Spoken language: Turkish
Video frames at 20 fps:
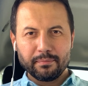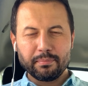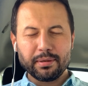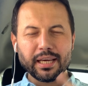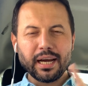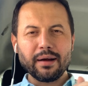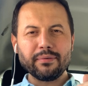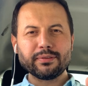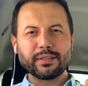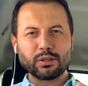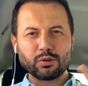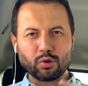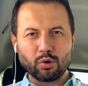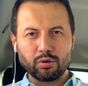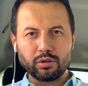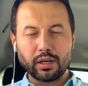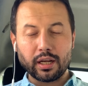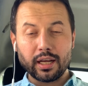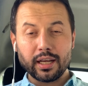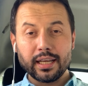Bir hafta
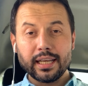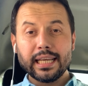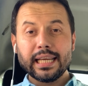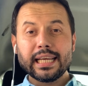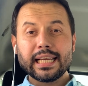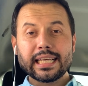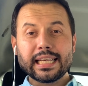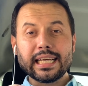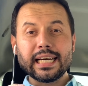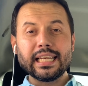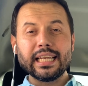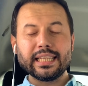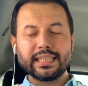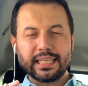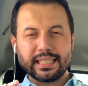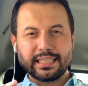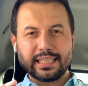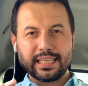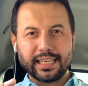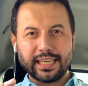sonra
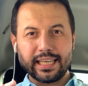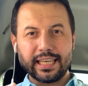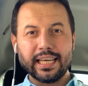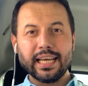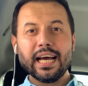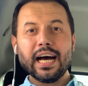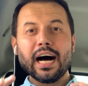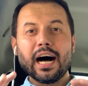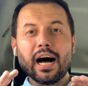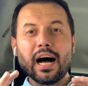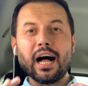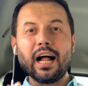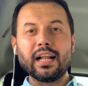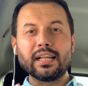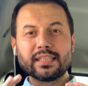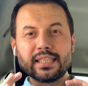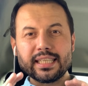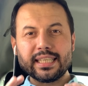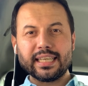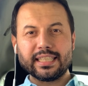Galatasaray'ı
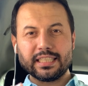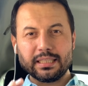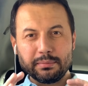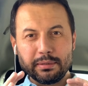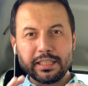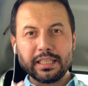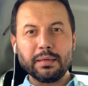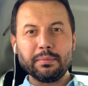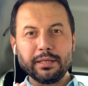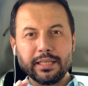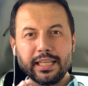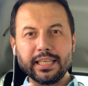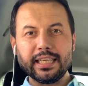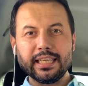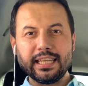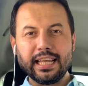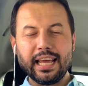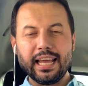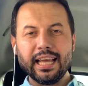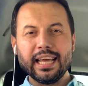6 Kasım
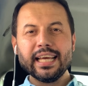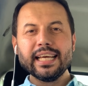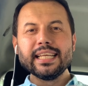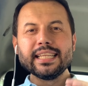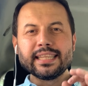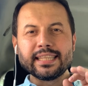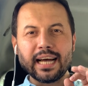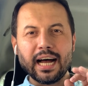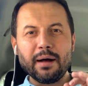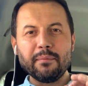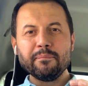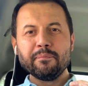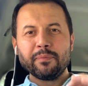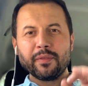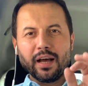2002'de tam